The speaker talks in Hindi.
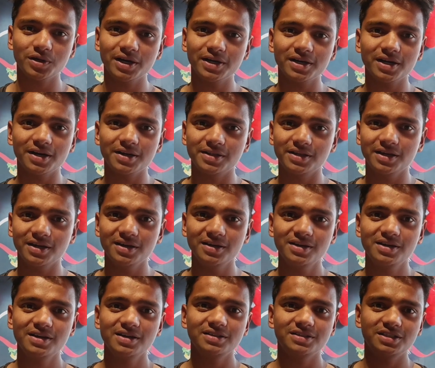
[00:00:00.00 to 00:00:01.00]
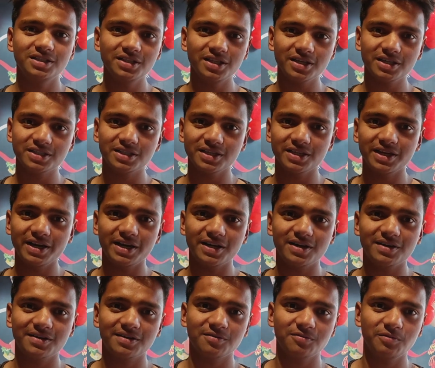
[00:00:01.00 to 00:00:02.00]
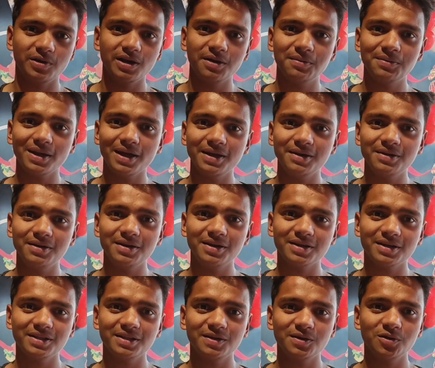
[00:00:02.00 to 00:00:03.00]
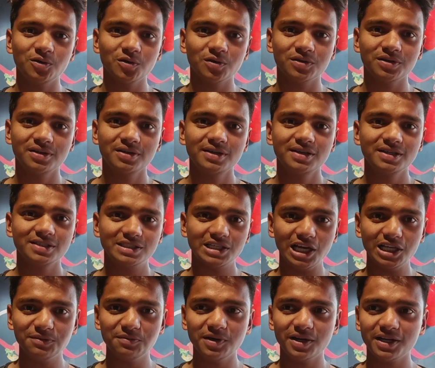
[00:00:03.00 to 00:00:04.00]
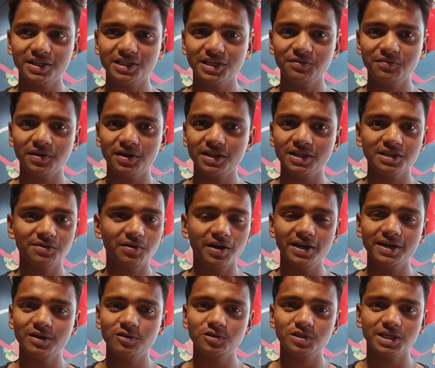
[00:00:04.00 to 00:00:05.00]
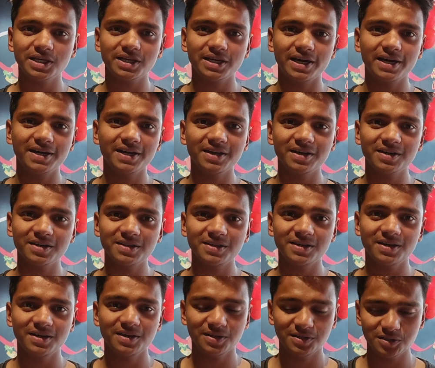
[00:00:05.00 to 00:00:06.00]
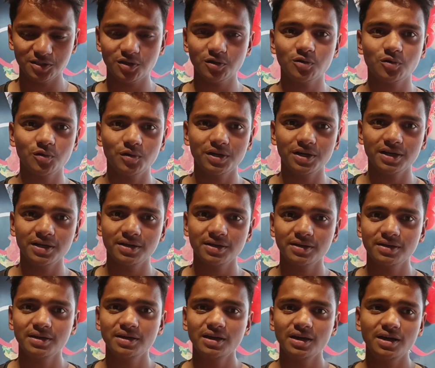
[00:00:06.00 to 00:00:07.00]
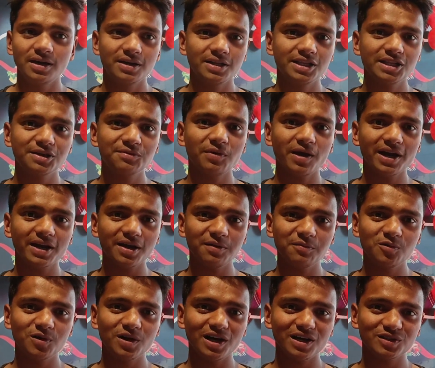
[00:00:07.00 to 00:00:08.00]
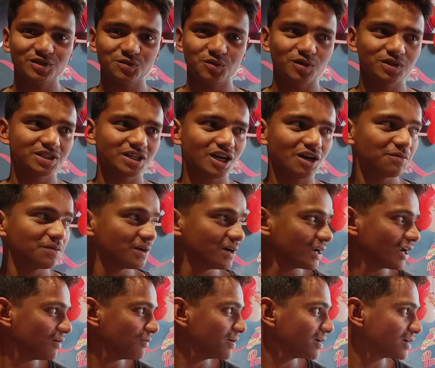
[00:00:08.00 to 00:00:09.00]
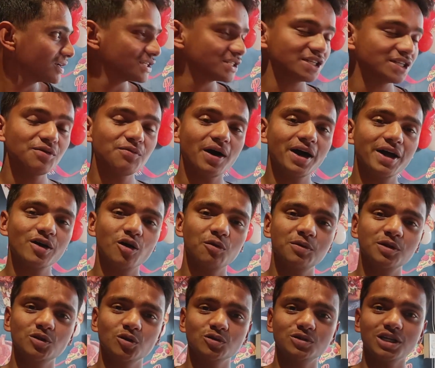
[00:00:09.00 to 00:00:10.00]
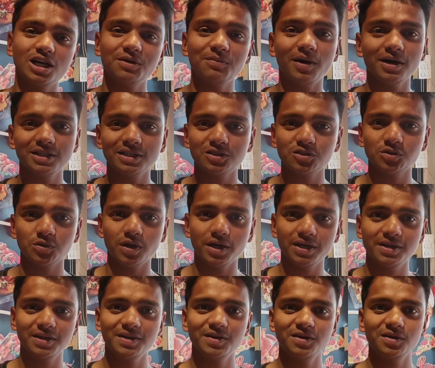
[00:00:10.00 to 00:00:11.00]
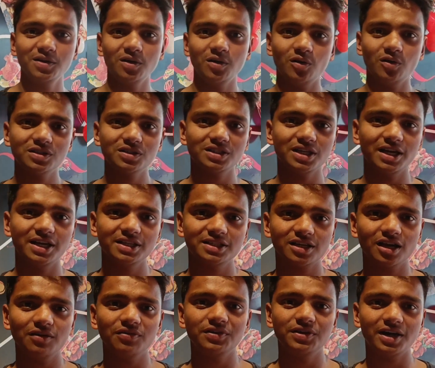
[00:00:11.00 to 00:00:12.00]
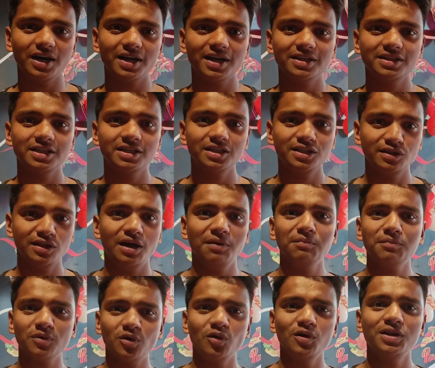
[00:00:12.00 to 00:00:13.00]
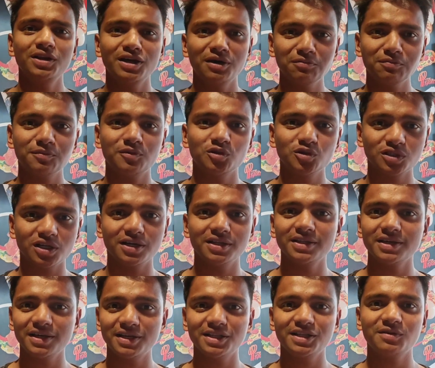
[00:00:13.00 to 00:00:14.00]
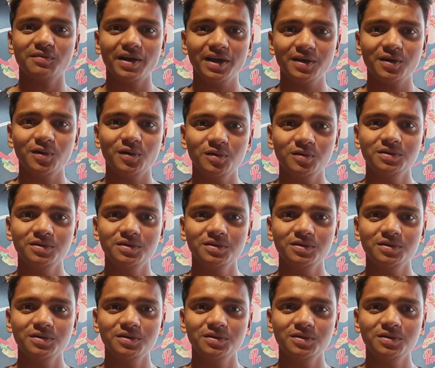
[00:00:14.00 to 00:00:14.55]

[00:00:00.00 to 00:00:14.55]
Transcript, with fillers: गेट कर दिया ज़िंदगी से गेट वेलेंटाइन डे के दिन लोग साथ में रहते हैं पर ऋतिक भाई ने उसे गेट ही कर दिया चलो कोई नहीं दिलीप भाई का मूड आज सुबह से काफ़ी ख़राब है कृष्णा भाई को भी दो चार बातें सुनाई और शायद काफ़ी नाराज़ है हम कोई नहीं हम खुश कर देंगे ऋतिक भाई को